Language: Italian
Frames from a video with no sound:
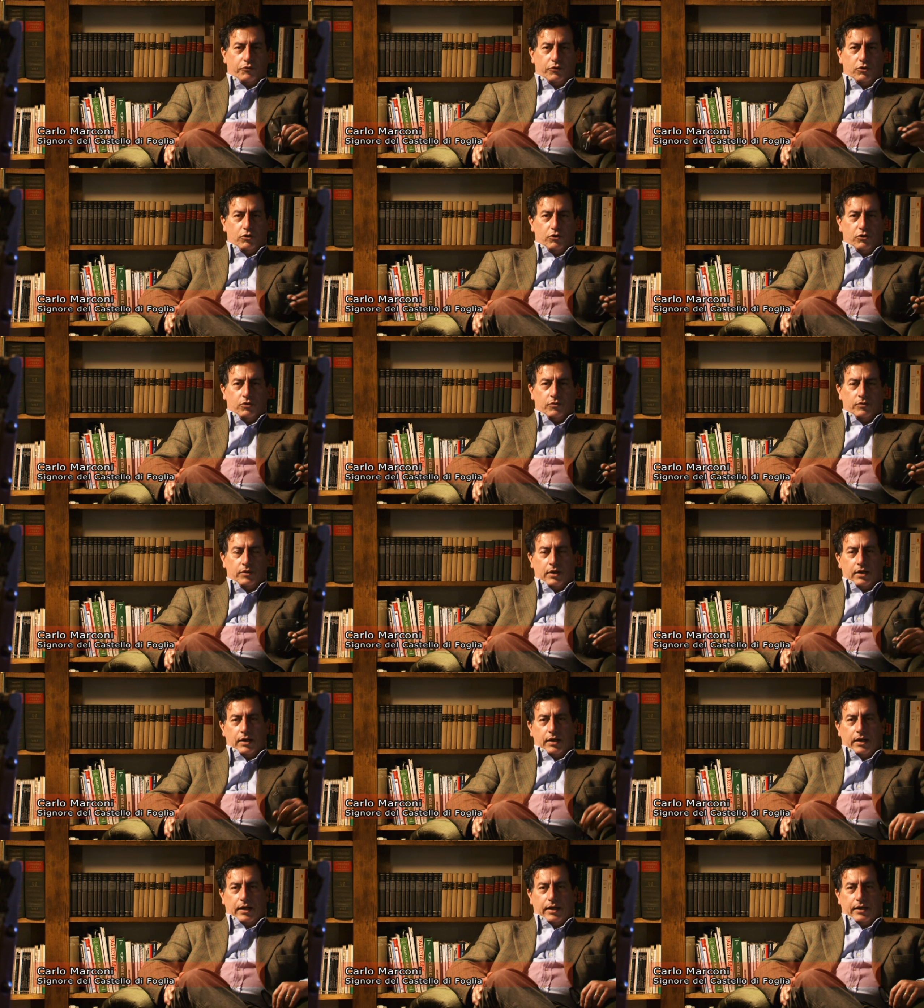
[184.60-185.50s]
fino
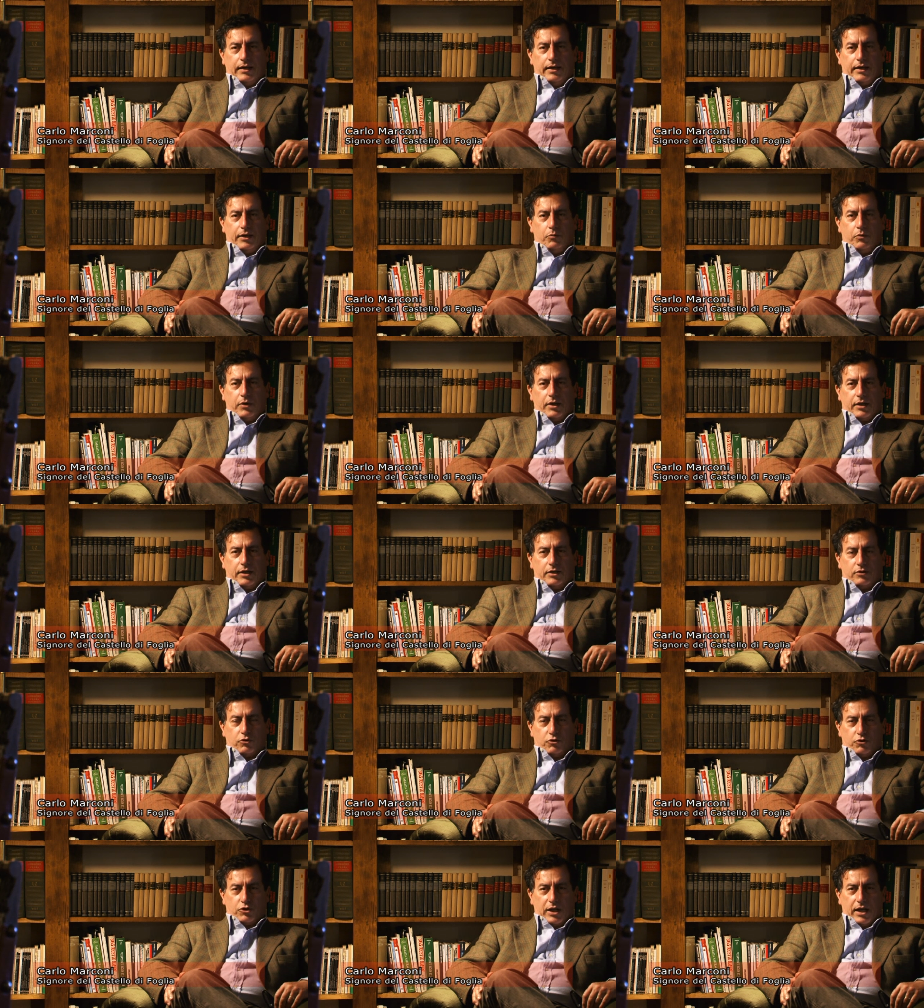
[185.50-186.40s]
alle guerre
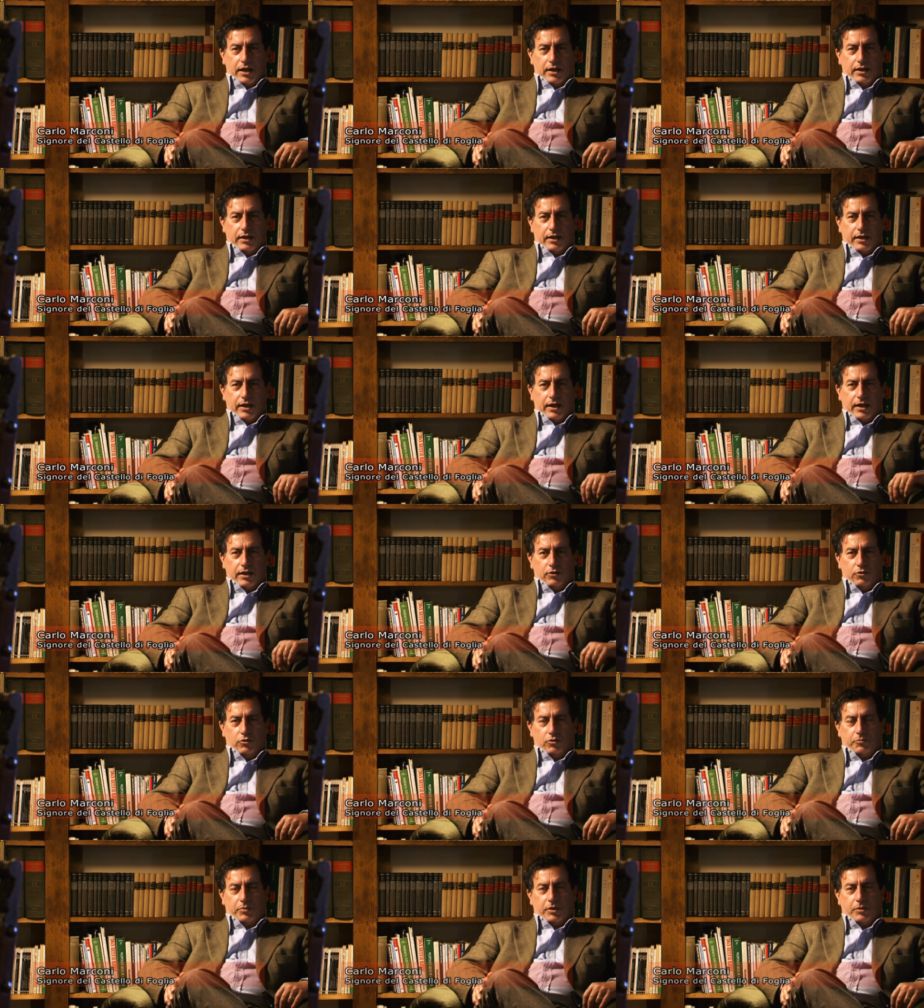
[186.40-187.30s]
sociali che
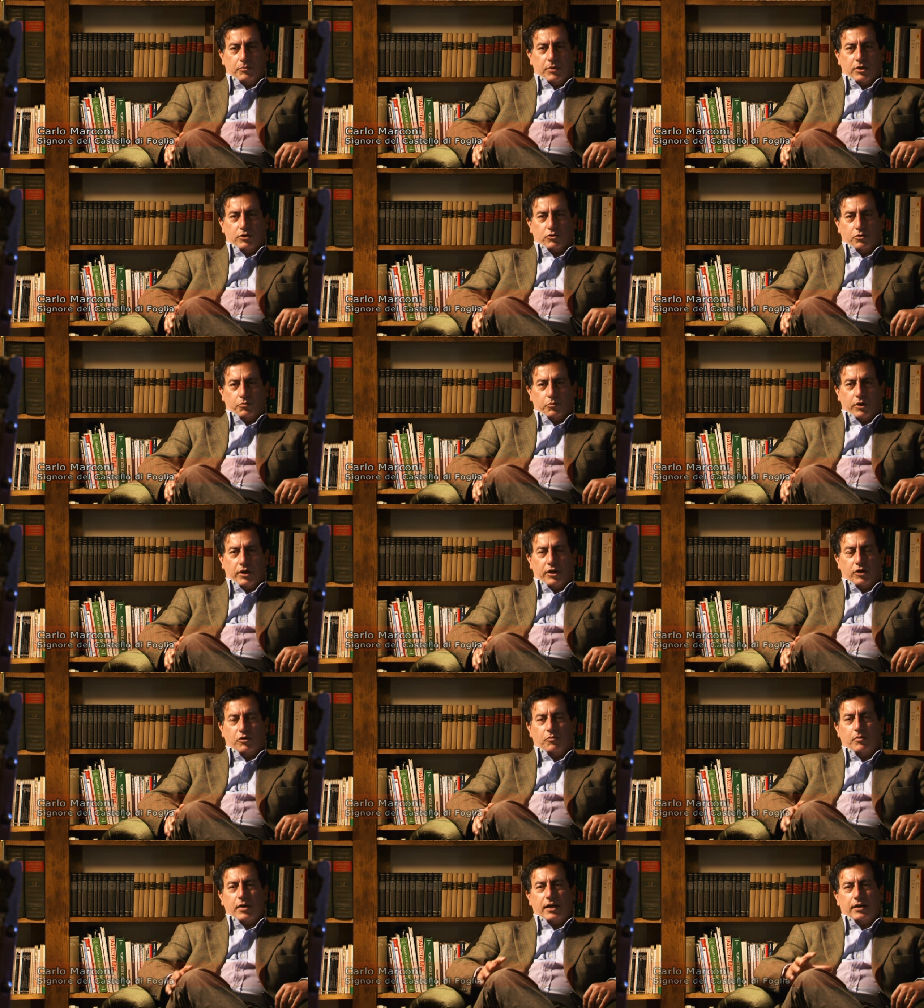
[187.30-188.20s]
hanno permesso poi ai
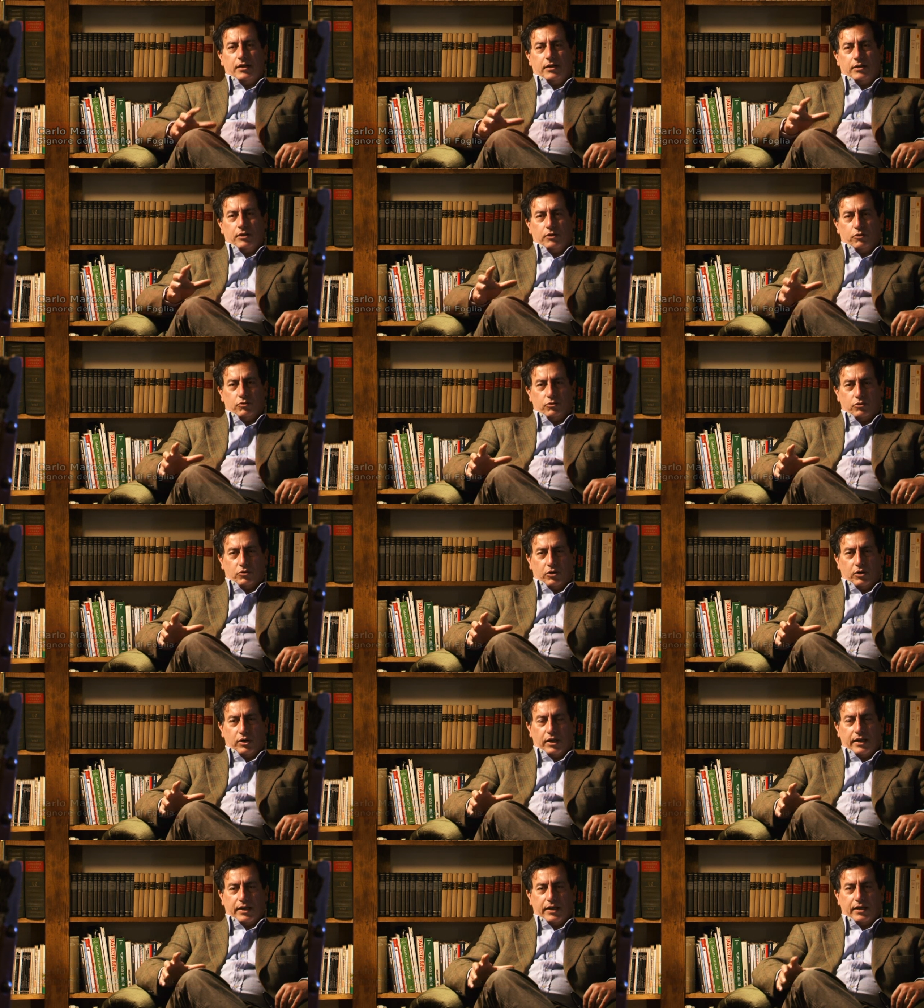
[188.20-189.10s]
romani di
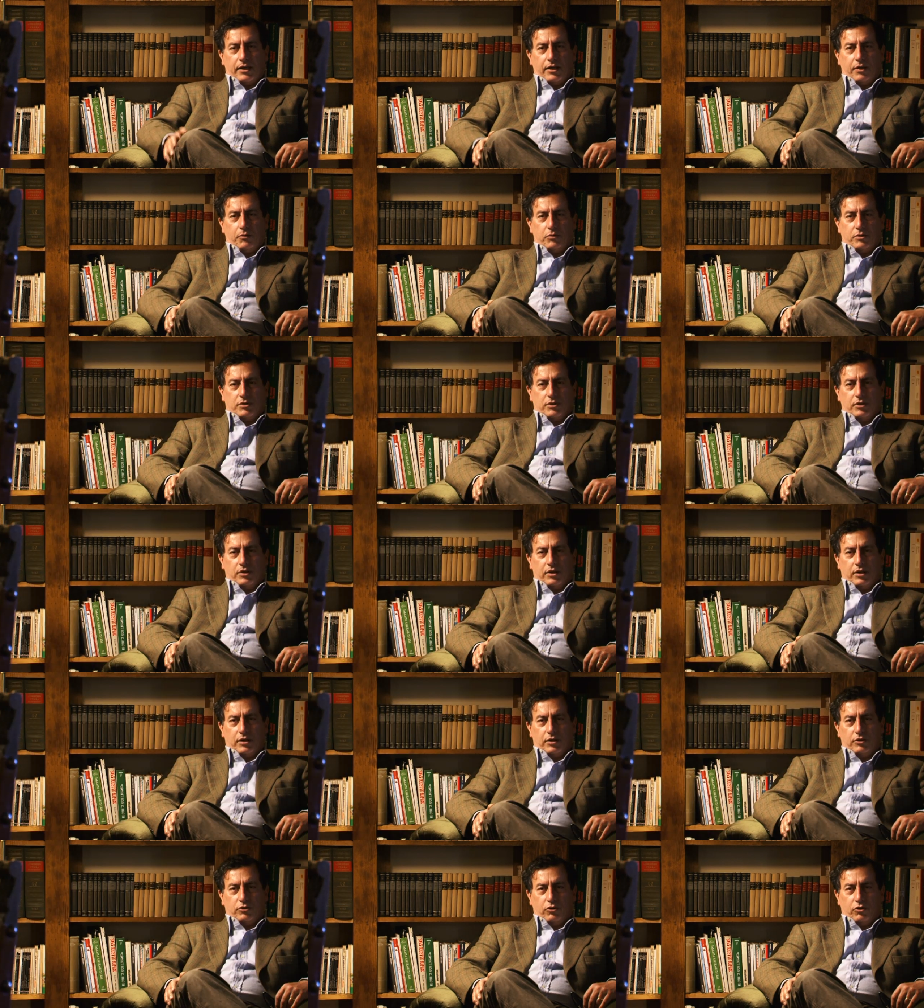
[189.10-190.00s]
controllare anche questi
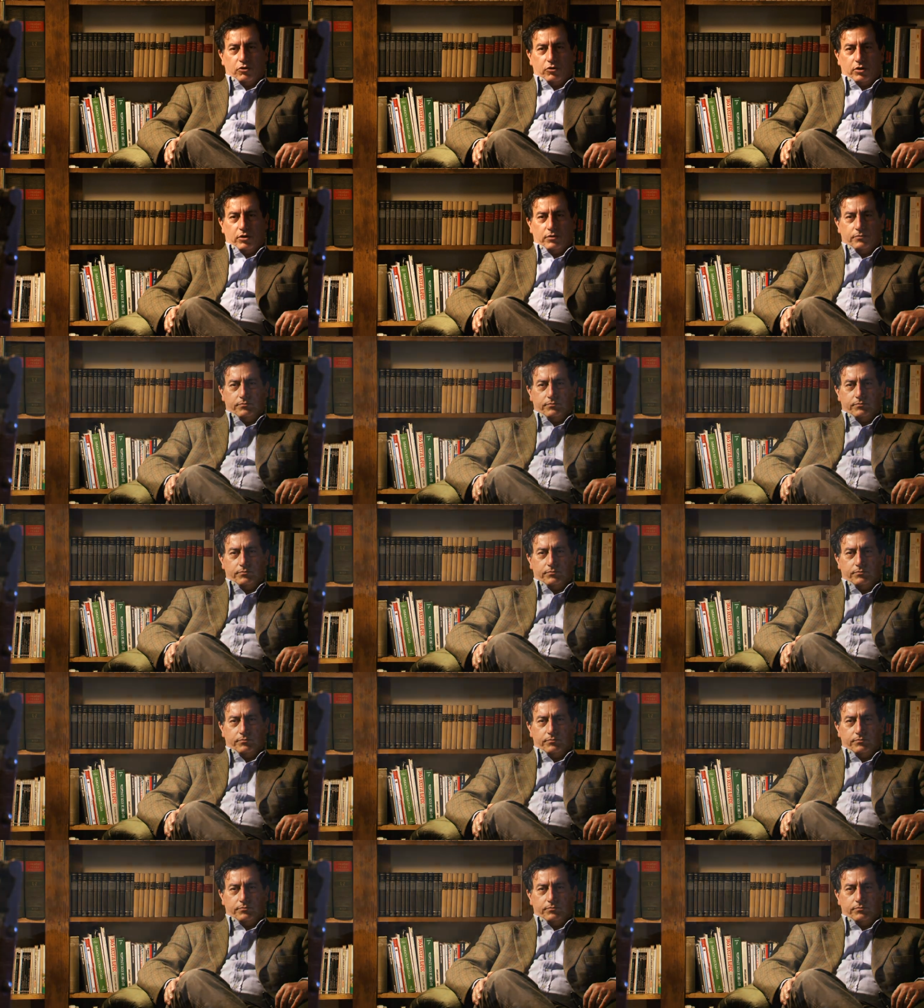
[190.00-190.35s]
territori.